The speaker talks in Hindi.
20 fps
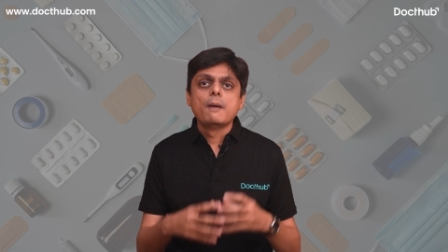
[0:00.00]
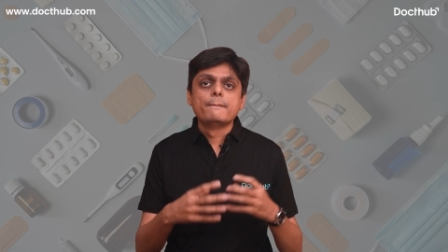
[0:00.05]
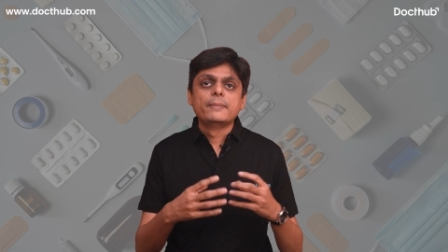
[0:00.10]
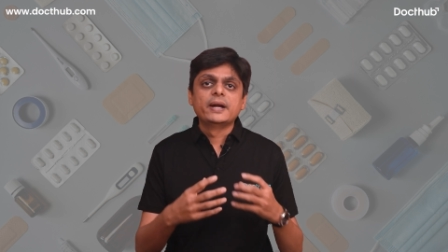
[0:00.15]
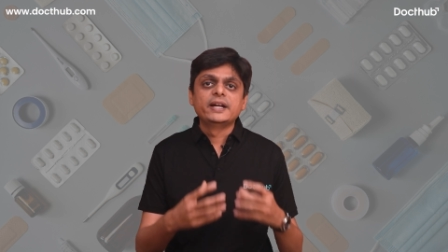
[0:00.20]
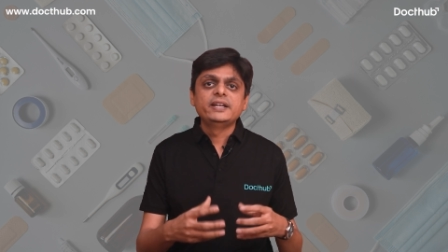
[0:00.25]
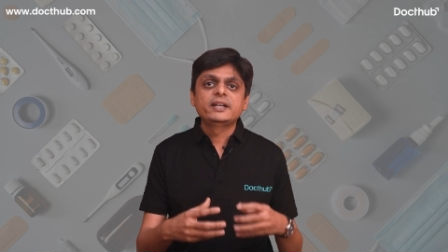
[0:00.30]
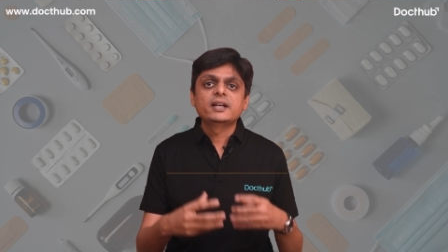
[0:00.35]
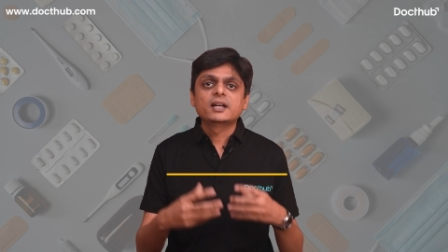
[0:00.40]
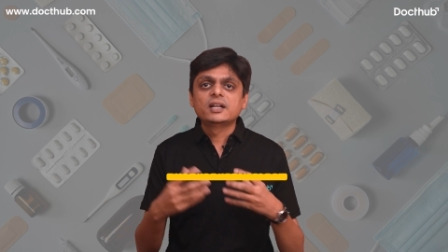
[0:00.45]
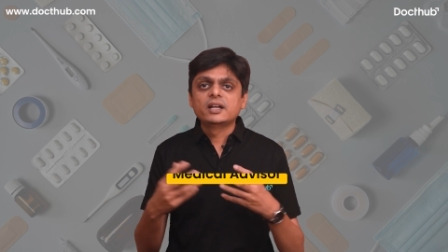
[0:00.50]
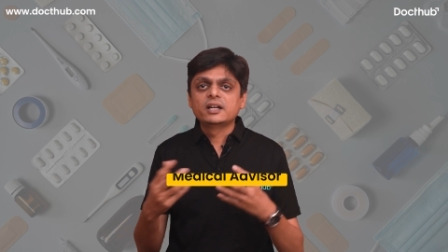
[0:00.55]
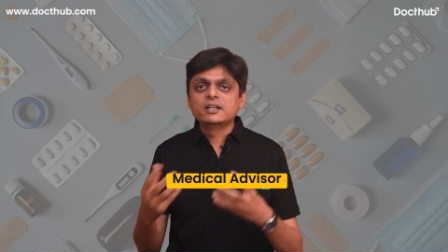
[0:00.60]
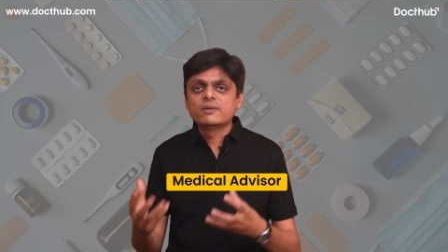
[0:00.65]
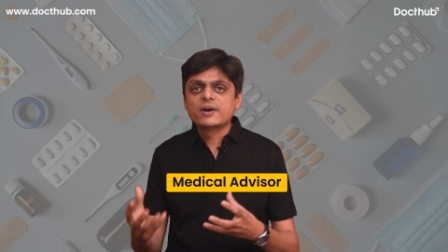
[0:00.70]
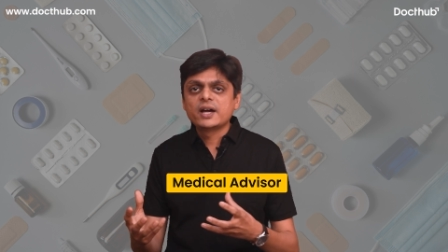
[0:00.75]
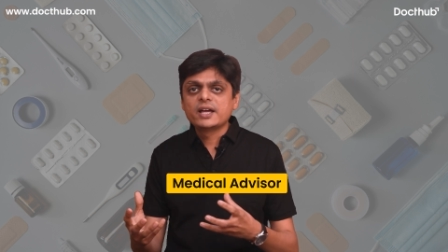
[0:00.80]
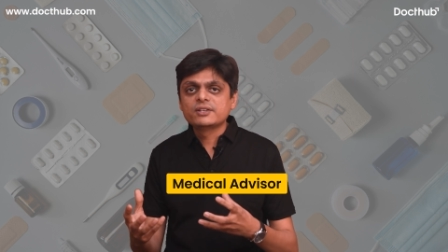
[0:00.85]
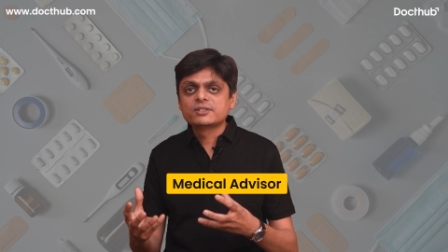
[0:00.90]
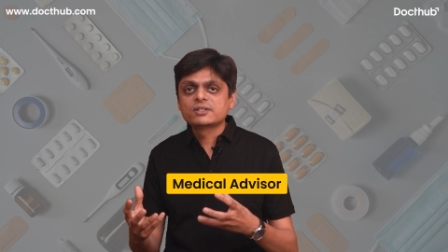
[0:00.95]
मेडिकल
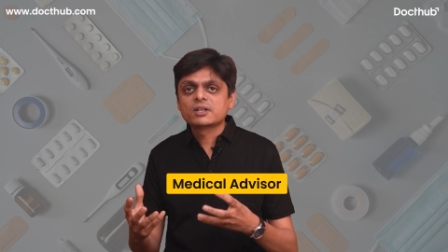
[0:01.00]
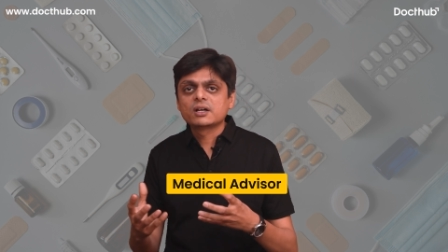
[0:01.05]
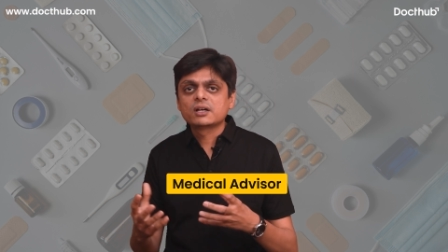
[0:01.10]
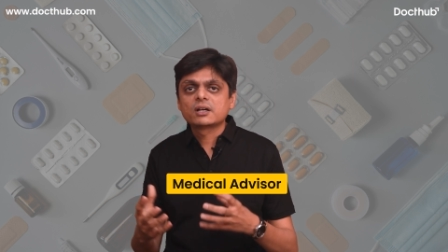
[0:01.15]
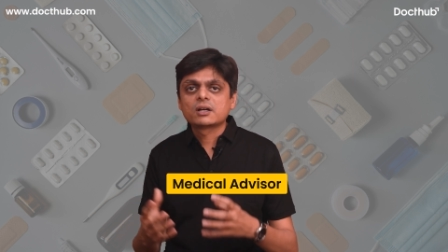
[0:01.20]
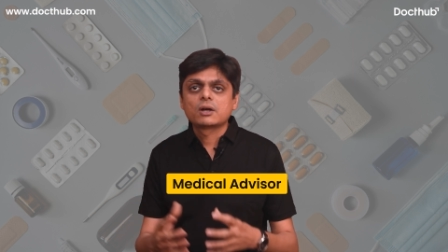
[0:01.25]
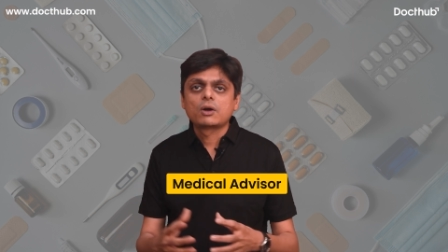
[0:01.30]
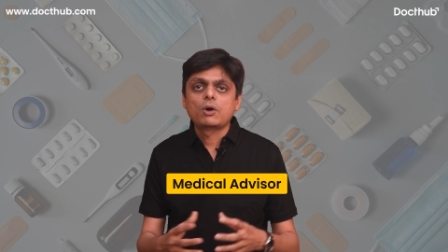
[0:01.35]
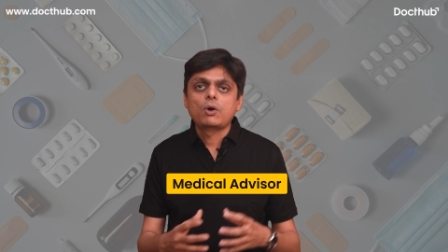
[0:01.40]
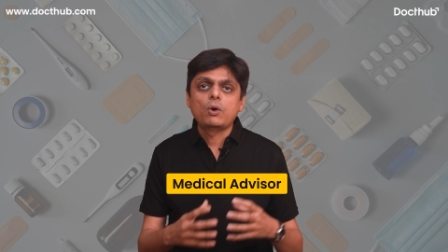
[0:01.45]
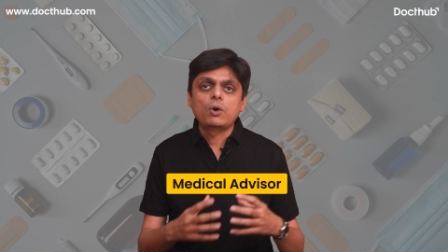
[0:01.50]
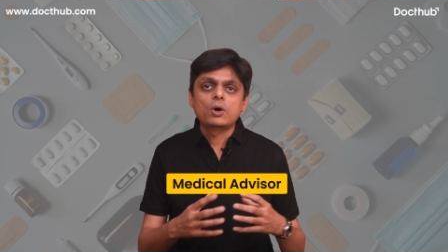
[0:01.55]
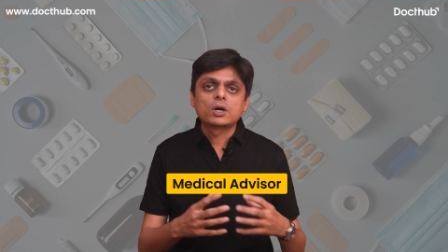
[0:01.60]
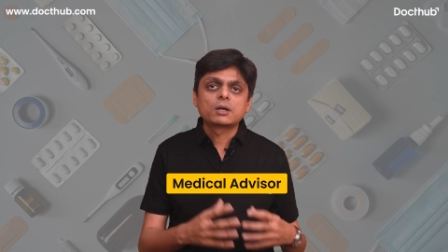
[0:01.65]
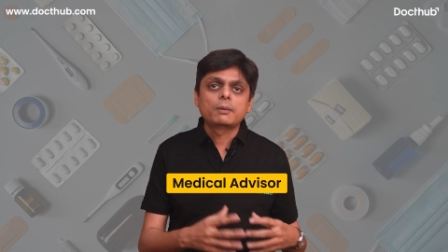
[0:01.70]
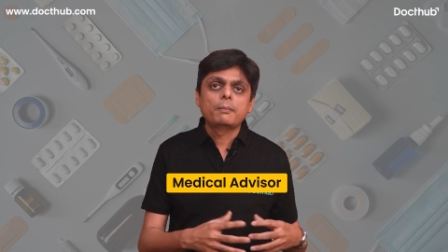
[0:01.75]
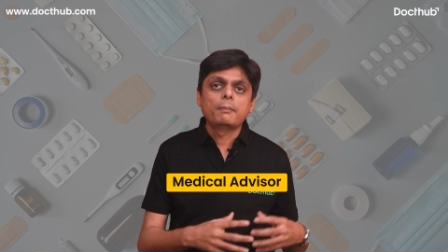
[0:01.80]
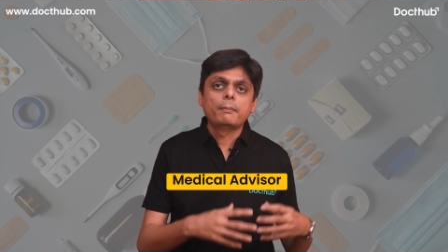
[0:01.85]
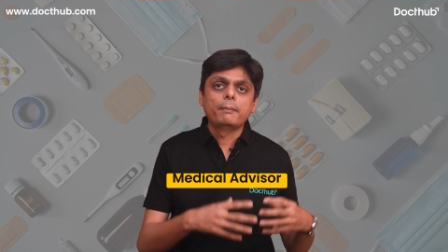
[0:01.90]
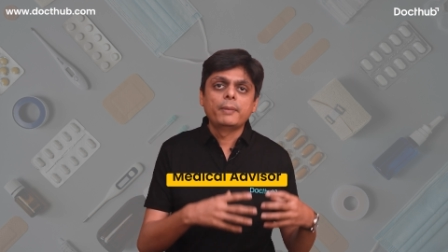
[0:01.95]
एडवाइज़र
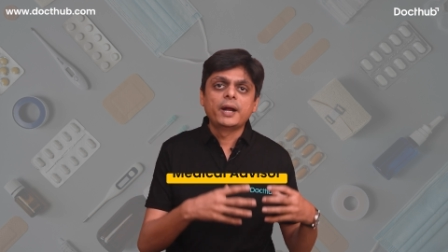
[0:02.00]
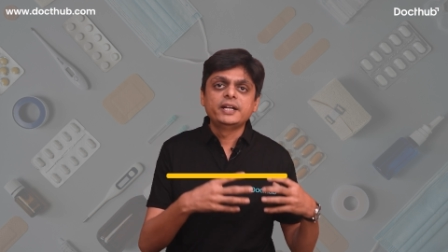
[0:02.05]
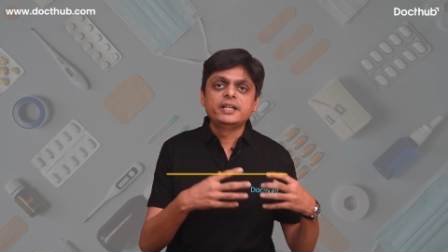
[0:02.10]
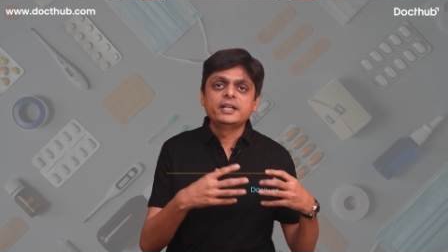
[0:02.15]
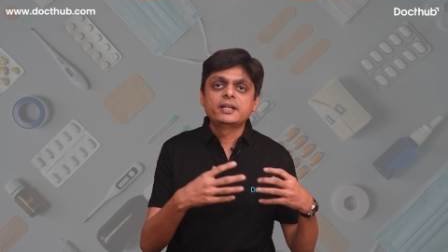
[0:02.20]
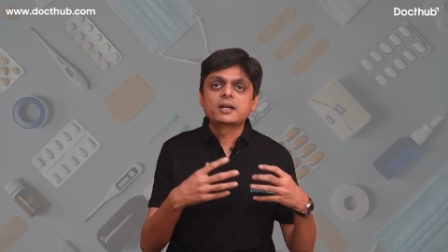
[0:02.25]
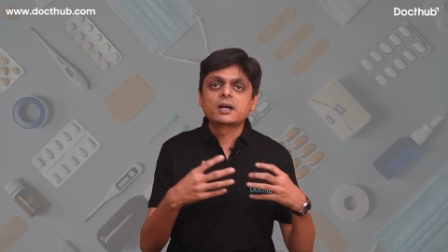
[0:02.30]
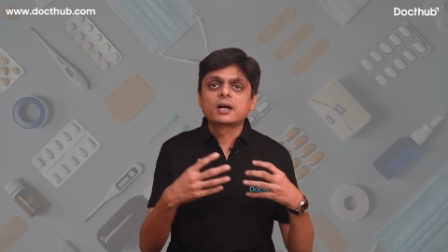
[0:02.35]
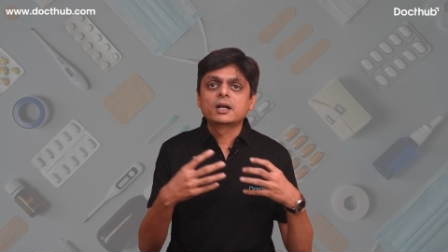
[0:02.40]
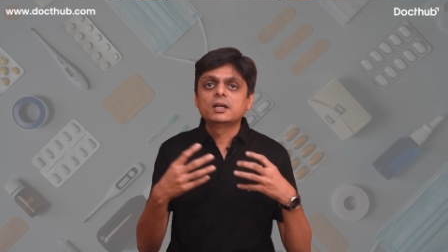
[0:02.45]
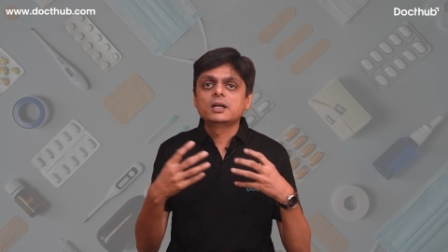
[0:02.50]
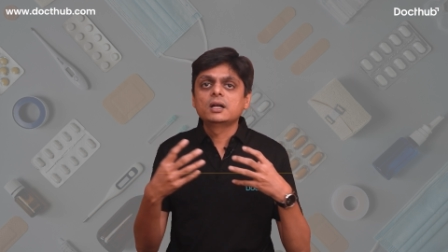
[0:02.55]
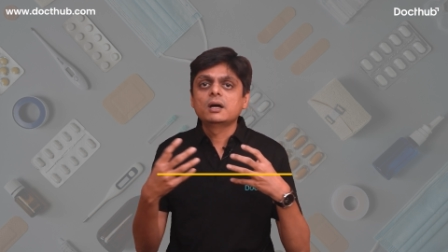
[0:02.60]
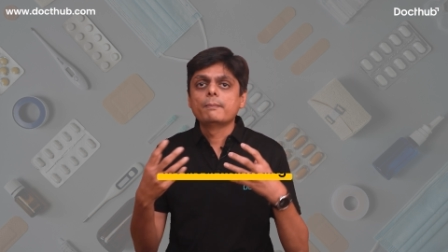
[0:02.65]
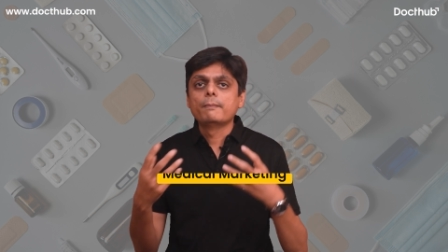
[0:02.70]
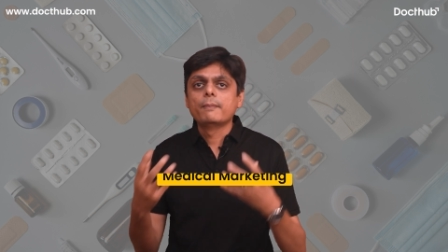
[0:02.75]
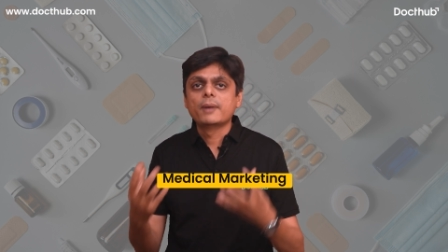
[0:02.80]
और मेडिकल